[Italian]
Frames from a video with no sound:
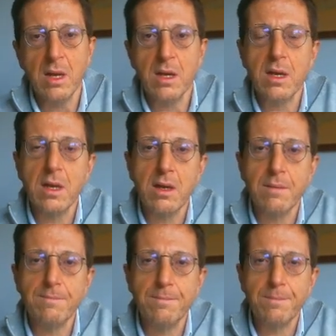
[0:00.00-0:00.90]

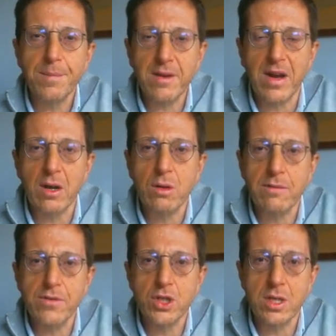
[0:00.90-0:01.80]
eh, prevalgono
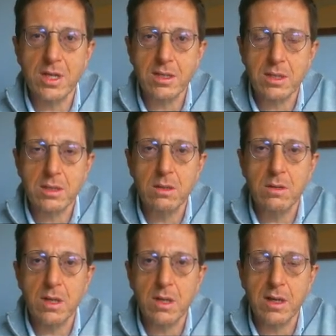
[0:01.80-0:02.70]
invece
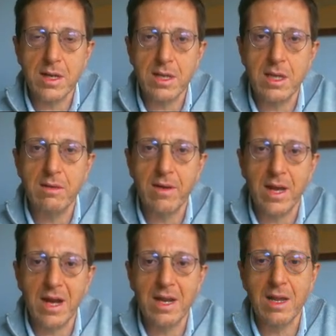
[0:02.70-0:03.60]
trattazioni
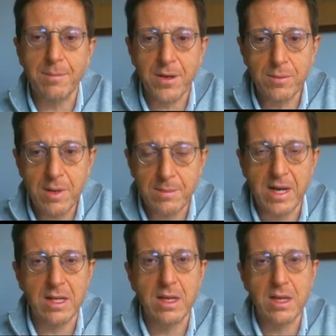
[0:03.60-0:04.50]
relative alle
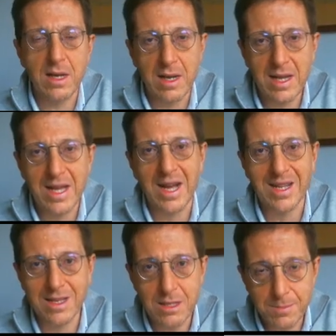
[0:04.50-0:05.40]
problematiche
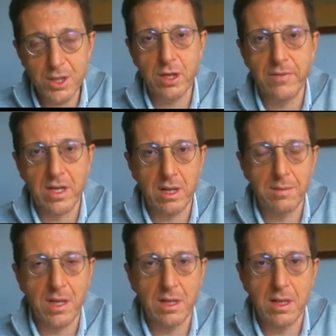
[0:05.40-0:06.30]
legate
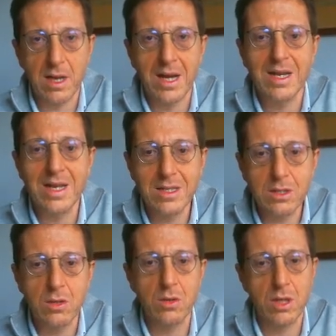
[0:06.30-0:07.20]
specificatamente alle
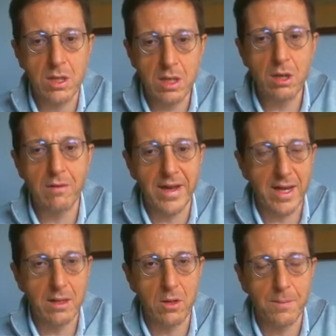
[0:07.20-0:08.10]
azioni di
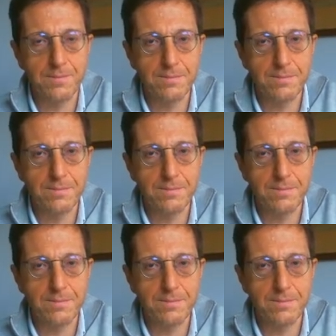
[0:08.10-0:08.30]
governo.